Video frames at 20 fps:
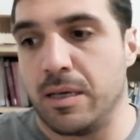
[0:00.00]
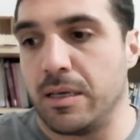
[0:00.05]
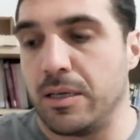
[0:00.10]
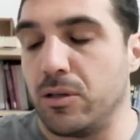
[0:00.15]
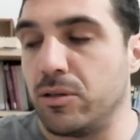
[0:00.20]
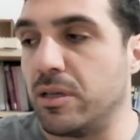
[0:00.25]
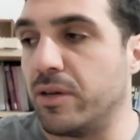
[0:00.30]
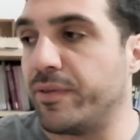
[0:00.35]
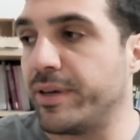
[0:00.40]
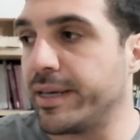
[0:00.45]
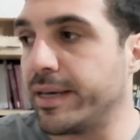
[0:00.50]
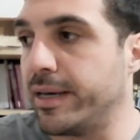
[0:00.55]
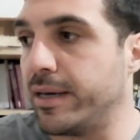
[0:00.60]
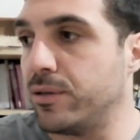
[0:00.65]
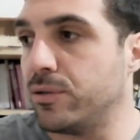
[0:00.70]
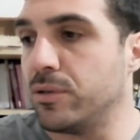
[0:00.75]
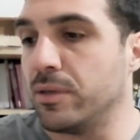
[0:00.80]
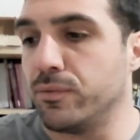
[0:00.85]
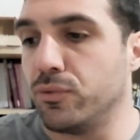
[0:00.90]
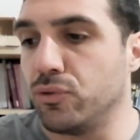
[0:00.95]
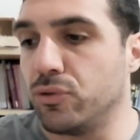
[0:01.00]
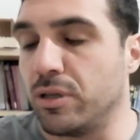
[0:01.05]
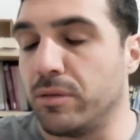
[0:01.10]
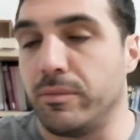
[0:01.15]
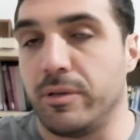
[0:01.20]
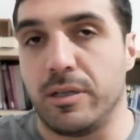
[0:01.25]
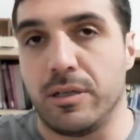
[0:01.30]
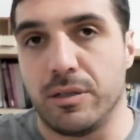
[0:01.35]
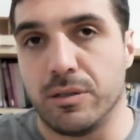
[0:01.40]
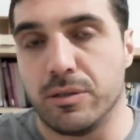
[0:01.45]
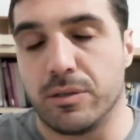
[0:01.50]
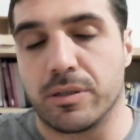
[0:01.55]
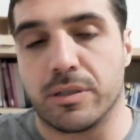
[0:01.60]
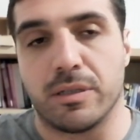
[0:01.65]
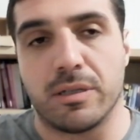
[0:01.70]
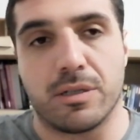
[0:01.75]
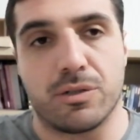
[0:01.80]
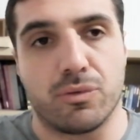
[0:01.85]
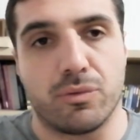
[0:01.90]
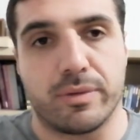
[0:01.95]
Io da vegano ho avuto i migliori
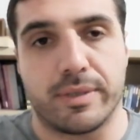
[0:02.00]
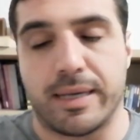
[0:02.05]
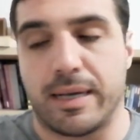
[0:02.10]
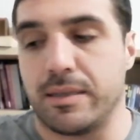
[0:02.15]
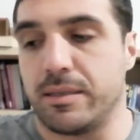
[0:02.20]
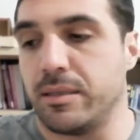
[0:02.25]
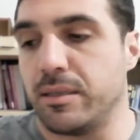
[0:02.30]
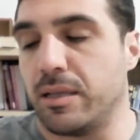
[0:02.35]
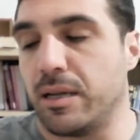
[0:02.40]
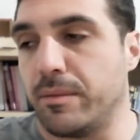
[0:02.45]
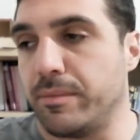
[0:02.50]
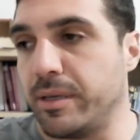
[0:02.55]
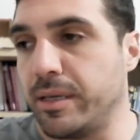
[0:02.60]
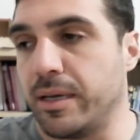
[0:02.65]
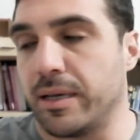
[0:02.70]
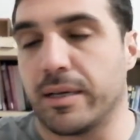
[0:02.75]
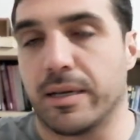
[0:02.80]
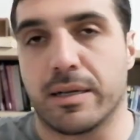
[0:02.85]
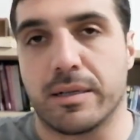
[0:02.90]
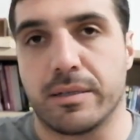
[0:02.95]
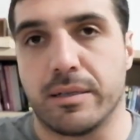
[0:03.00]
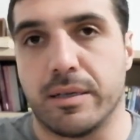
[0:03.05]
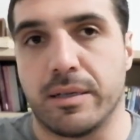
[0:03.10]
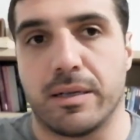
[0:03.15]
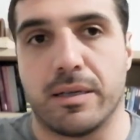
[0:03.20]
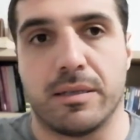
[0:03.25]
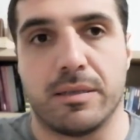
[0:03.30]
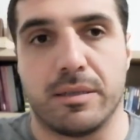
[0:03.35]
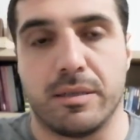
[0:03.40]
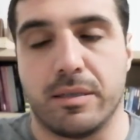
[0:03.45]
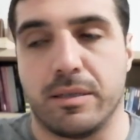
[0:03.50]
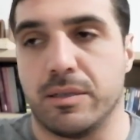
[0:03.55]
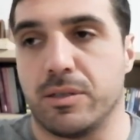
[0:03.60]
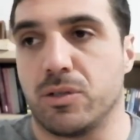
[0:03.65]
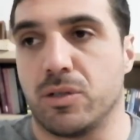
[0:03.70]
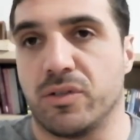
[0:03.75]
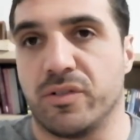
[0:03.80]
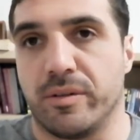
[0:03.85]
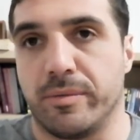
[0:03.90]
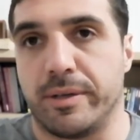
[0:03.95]
risultati della mia carriera di
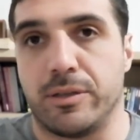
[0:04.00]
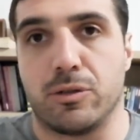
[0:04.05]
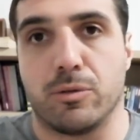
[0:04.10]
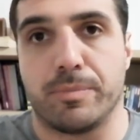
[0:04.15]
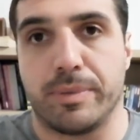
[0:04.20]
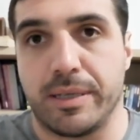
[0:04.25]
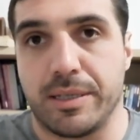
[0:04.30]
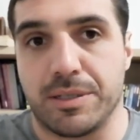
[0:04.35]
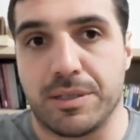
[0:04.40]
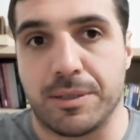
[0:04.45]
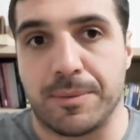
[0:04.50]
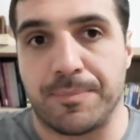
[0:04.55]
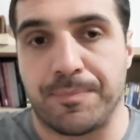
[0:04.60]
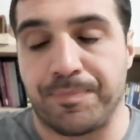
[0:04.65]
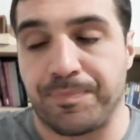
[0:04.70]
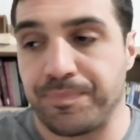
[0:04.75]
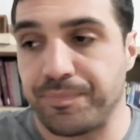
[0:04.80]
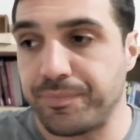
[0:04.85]
sollevamento pesi.